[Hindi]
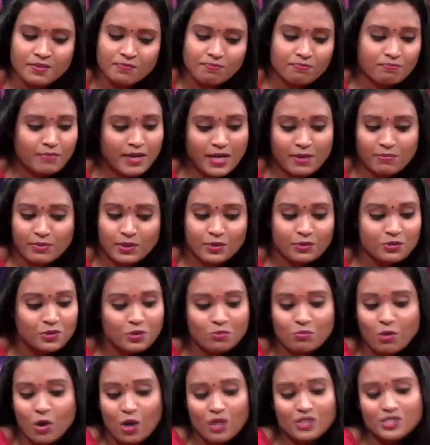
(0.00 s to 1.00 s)
भाई बिल्कुल
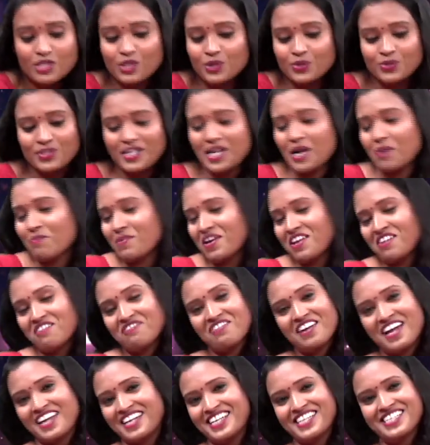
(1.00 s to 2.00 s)
बहुत ज़रूरी है हमारे
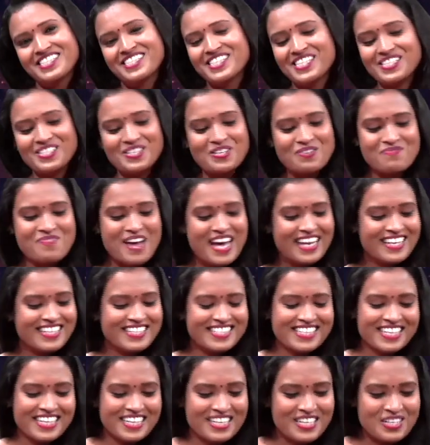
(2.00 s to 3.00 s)
फाइनेंसिस को बैलेंस
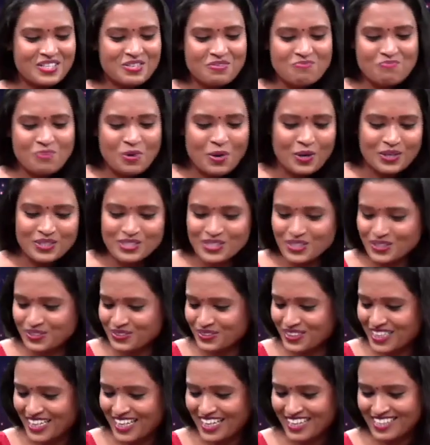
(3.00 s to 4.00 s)
करना तो बहुत
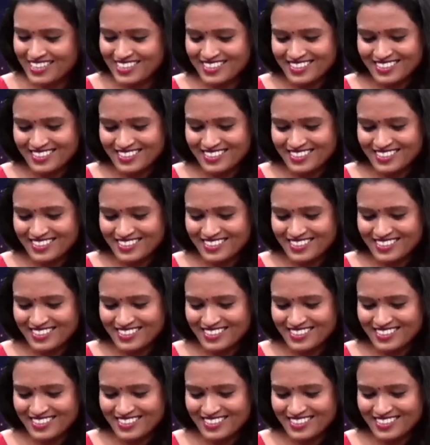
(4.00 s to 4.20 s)
ज़रूरी है